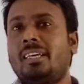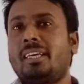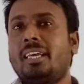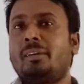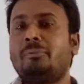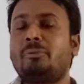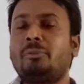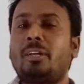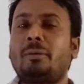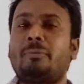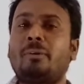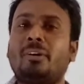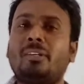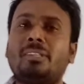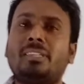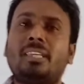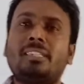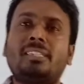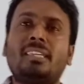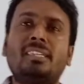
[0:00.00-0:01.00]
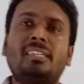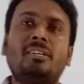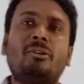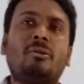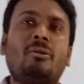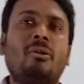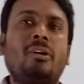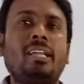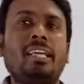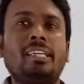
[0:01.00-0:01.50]
এই মুনাফা অধ্যায়টা নিয়ে
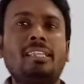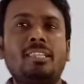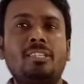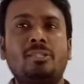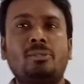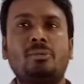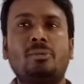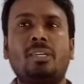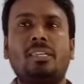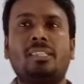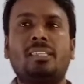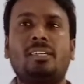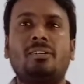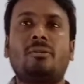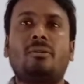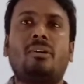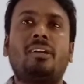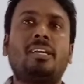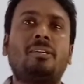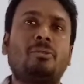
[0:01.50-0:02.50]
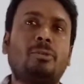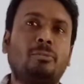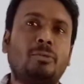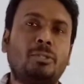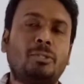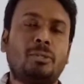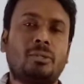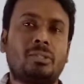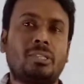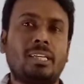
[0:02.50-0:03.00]
অনেক স্টুডেন্টের অনেক
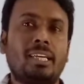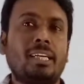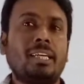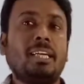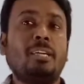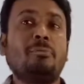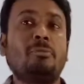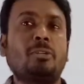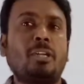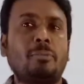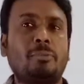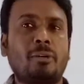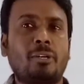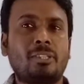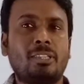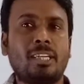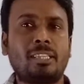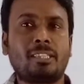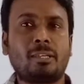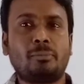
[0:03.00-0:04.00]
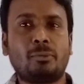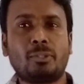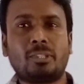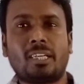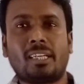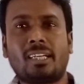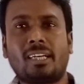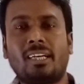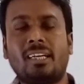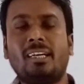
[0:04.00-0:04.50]
অভিযোগ এই মুনাফা অধ্যায়টা বোঝে
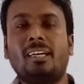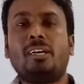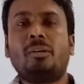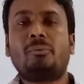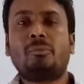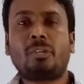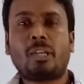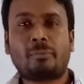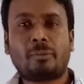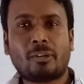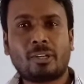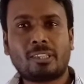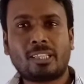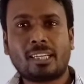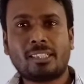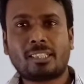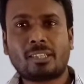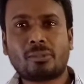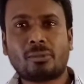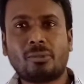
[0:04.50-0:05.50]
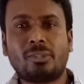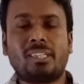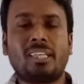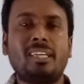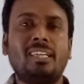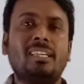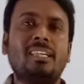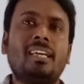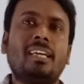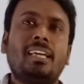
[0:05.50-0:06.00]
না মুনাফা অধ্যায়টা কঠিন